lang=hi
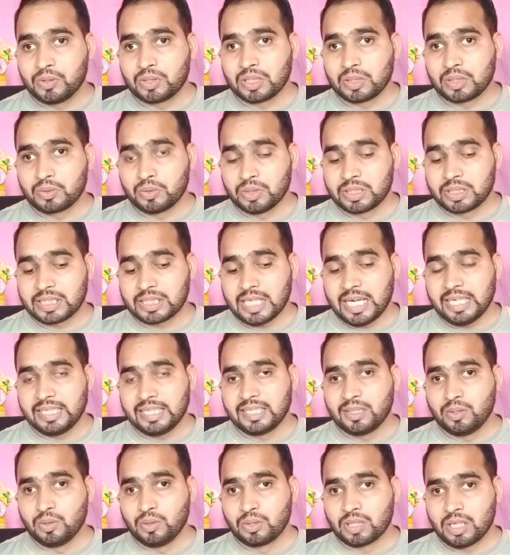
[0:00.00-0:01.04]
जो कि कुछ साइड
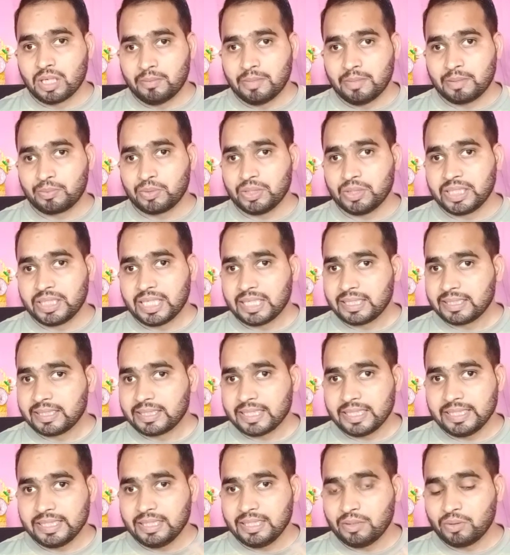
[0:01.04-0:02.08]
लुक हम आपको दिखा देते
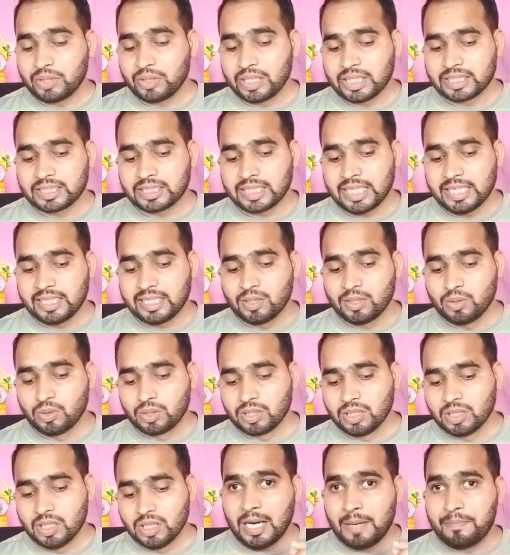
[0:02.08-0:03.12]
हैं ये हो गया साइड लुक
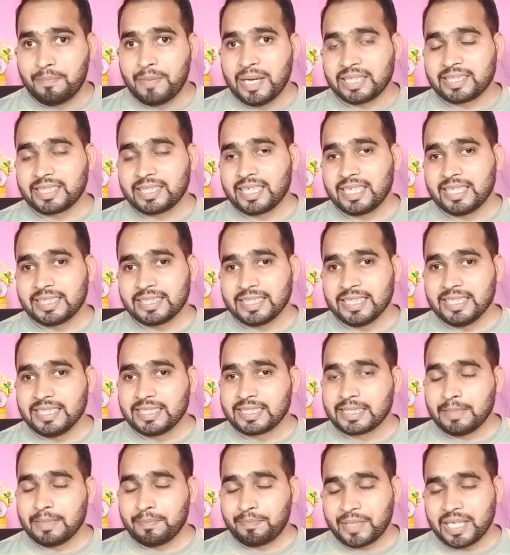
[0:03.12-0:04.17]
अब बात कर लेते हैं
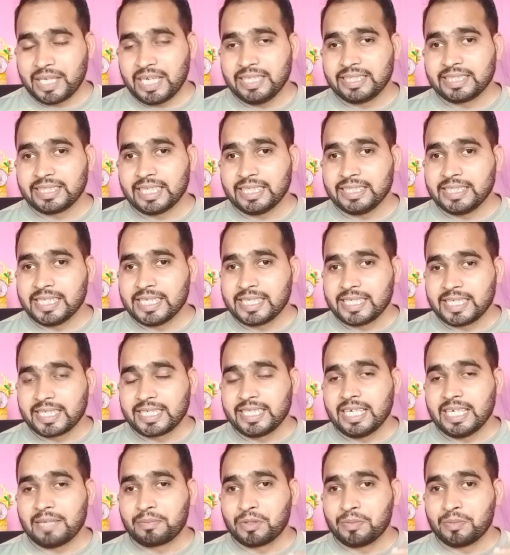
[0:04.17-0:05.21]
इसके प्राइस का जैसे
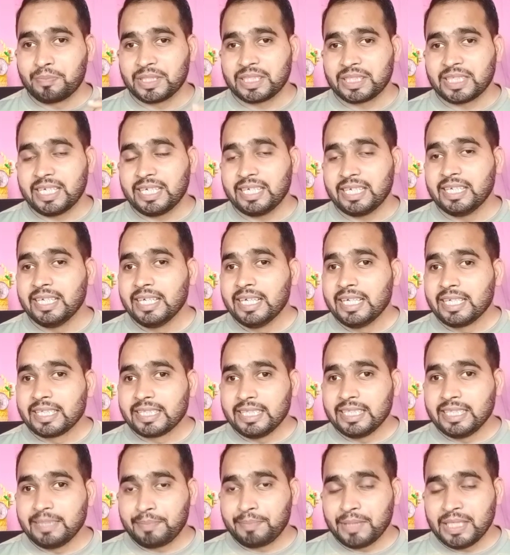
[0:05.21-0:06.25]
कि आपको पता है
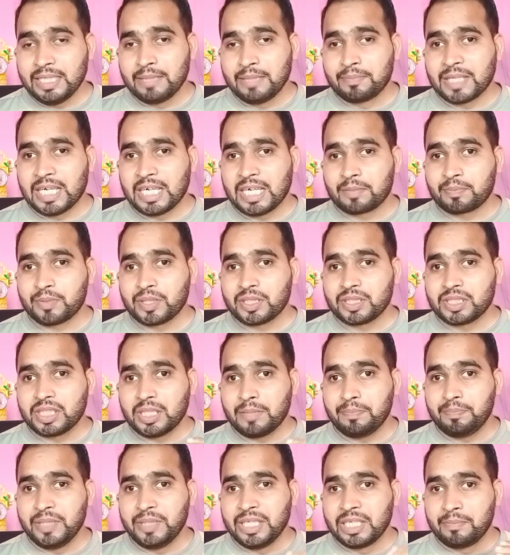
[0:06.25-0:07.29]
कि फ्लिपकार्ट पर
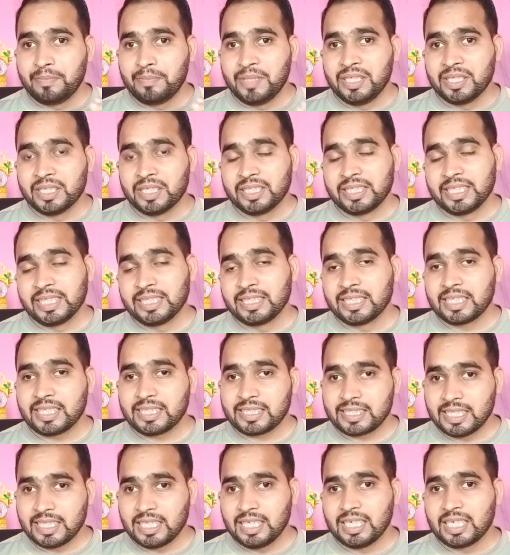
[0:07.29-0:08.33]
द बिग बिलियन डेज
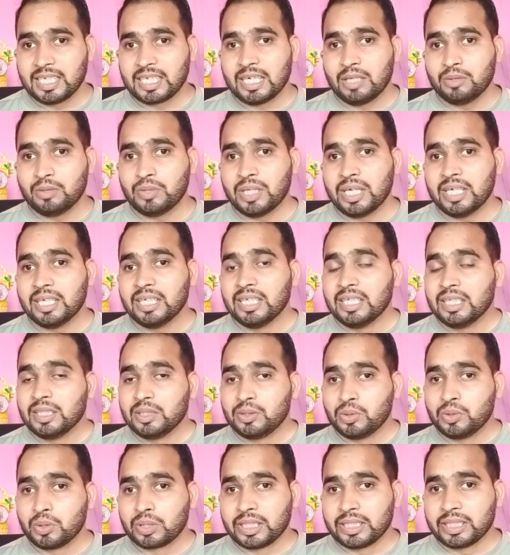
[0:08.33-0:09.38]
से लगा हुआ है
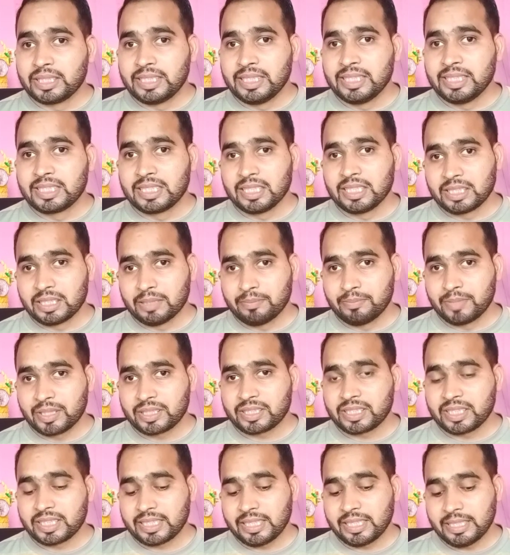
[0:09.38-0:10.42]
जो कि 30 सितंबर
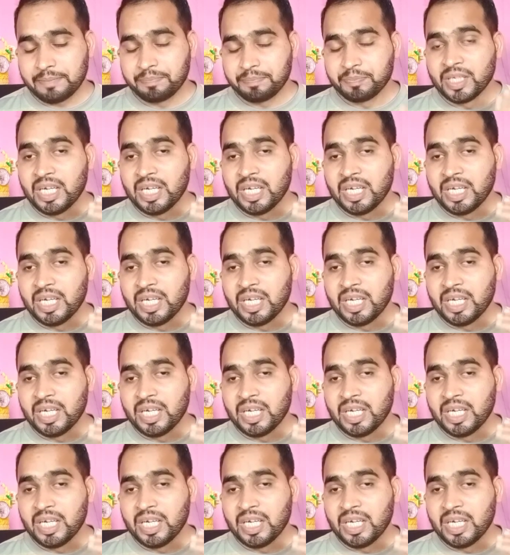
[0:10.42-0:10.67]
तक है